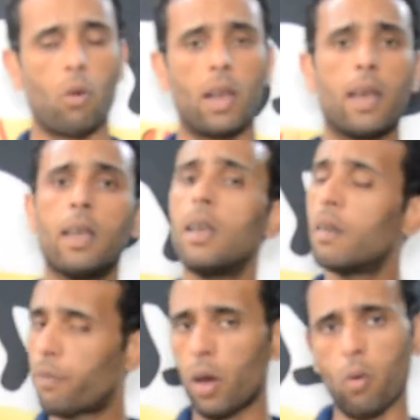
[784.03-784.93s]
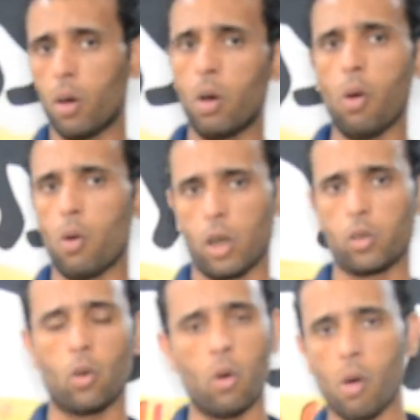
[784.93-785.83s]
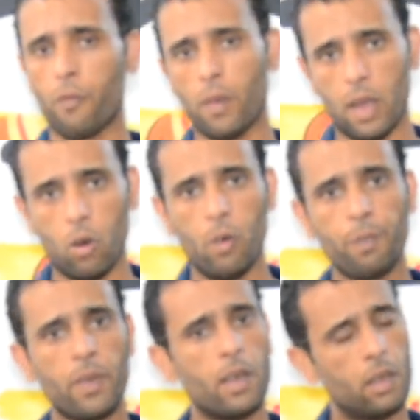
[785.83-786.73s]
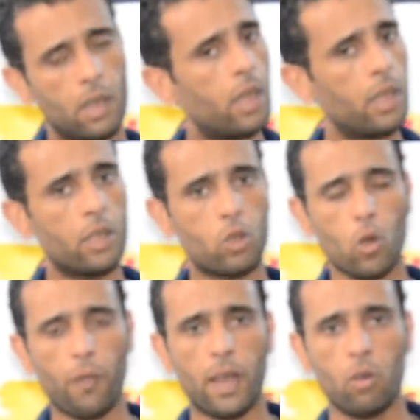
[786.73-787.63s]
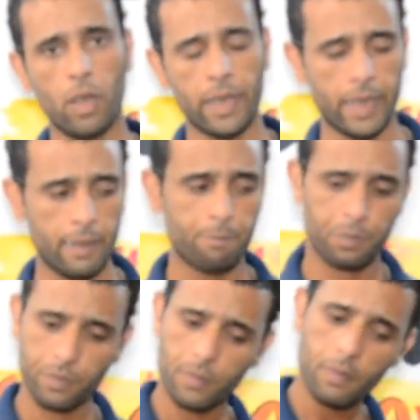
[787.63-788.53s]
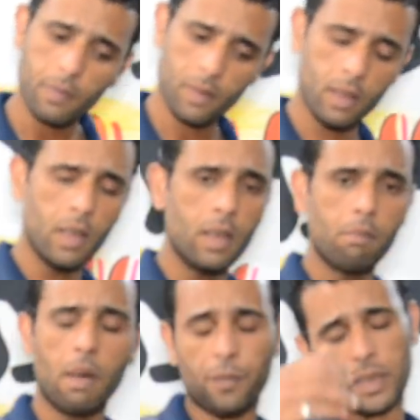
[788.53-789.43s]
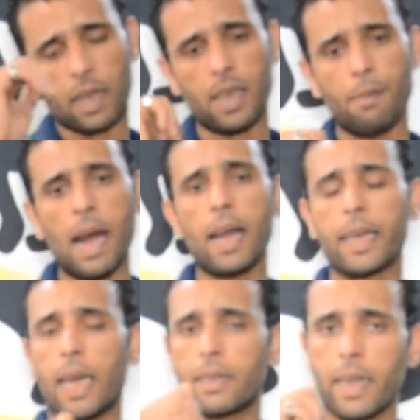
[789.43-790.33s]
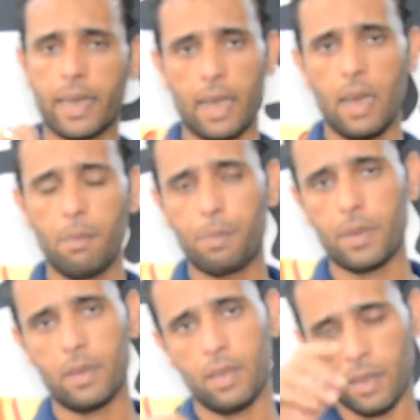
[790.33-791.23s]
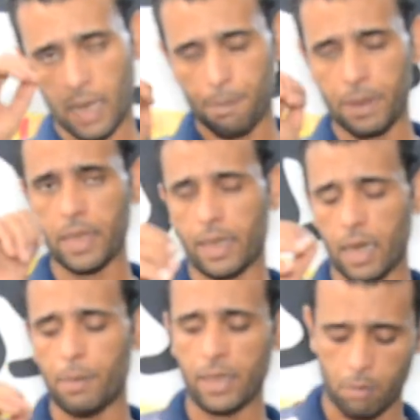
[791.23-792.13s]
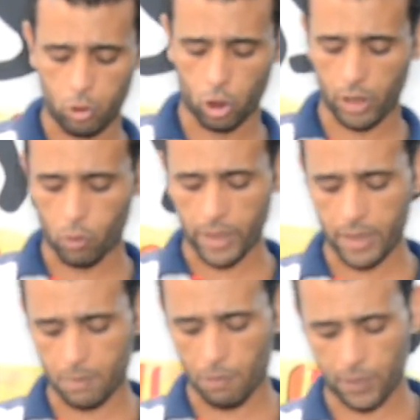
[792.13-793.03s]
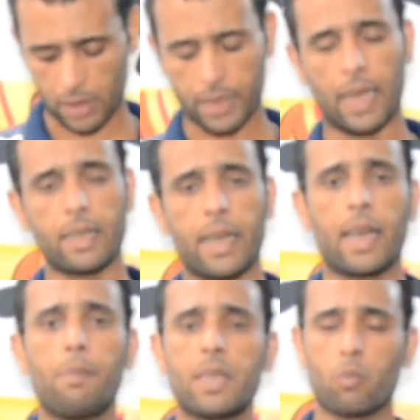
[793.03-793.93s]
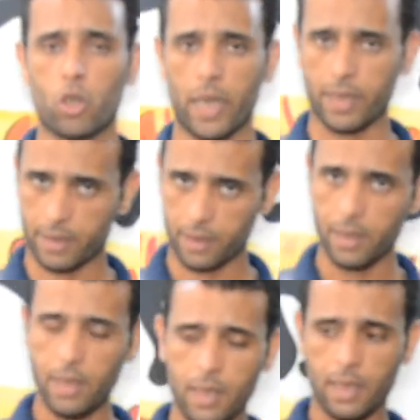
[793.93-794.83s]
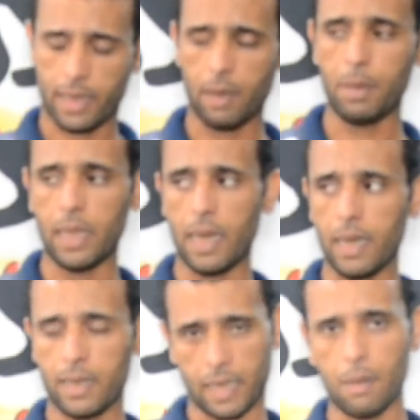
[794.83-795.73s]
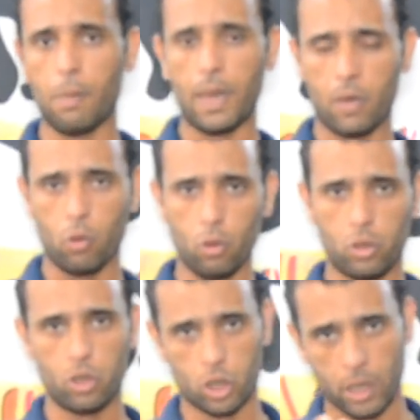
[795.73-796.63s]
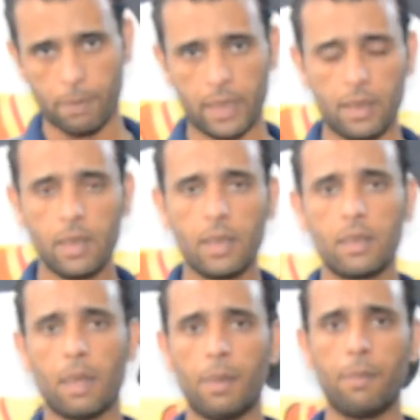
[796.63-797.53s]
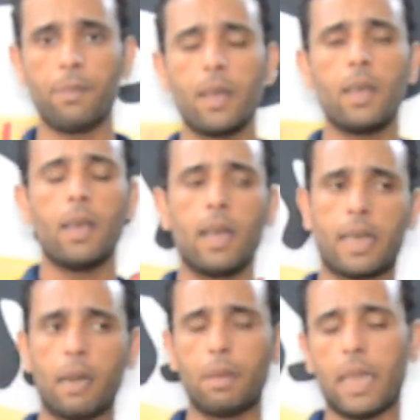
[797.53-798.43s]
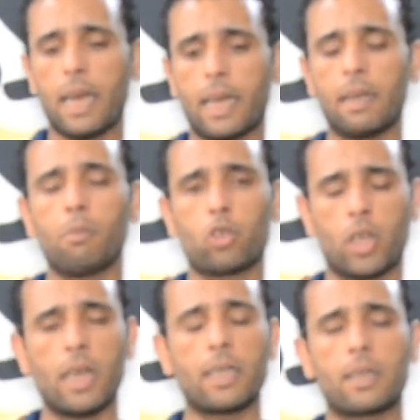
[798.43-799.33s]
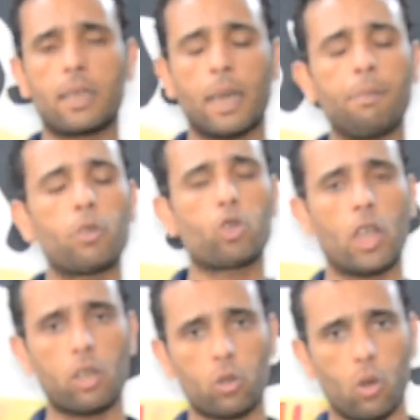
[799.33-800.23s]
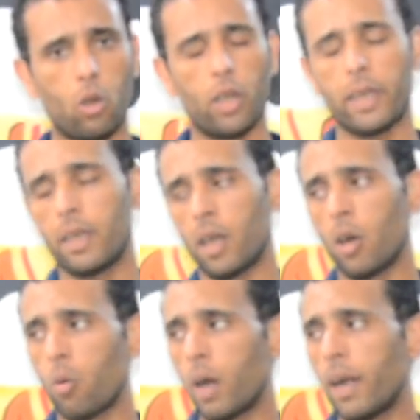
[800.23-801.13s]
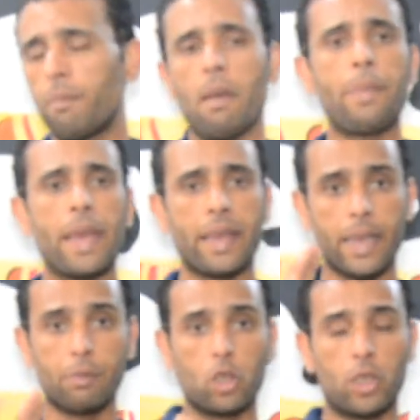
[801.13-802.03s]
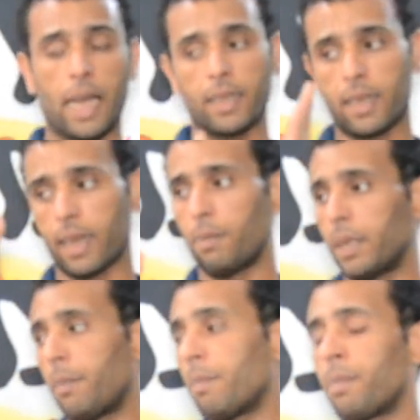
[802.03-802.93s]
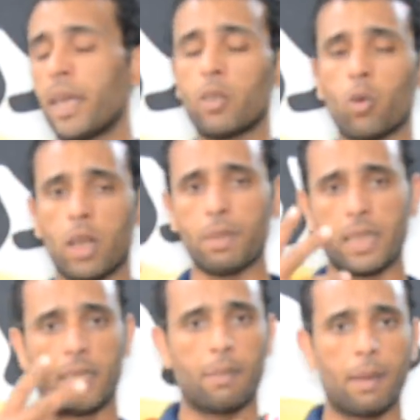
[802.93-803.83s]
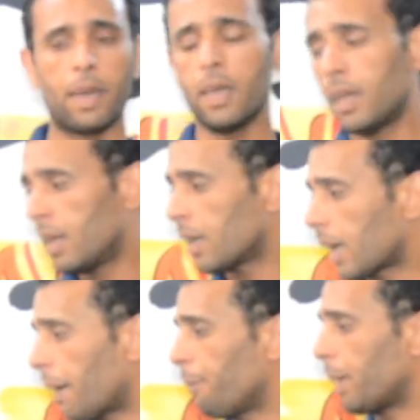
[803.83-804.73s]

ولا فهو هو ورده وهو فعله آه، يشوف هيقول لنا ايه من فتره يا جماعه كان عندنا كلب حابين نتكلم عن الموضوع ده كويس من فتره كان عندنا كلب اسمه جاك الكلب ده كلب بلاك كوت جيرمان تمام الكلب ده كان مشكله كان مشكلته ان هو ما بيهجمش يعني الكلب ده من بعيد وهو لابس الكمامه كان